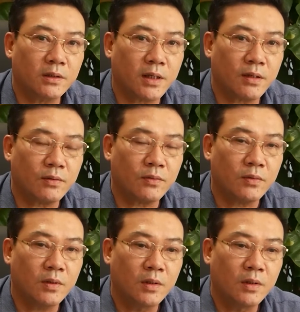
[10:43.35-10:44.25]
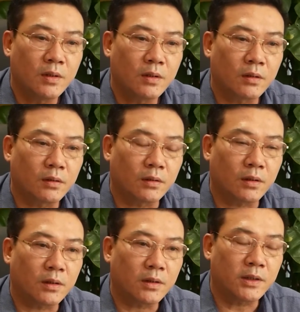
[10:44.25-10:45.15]
giao uh,
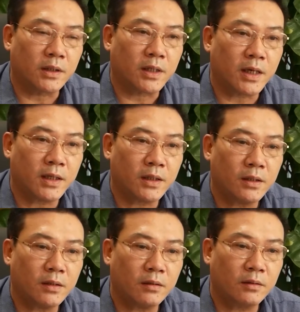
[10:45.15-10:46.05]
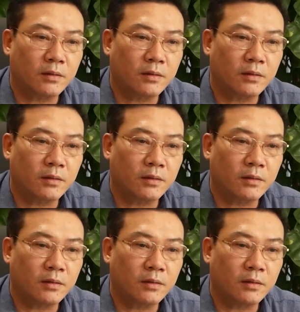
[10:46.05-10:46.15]
triển khai cái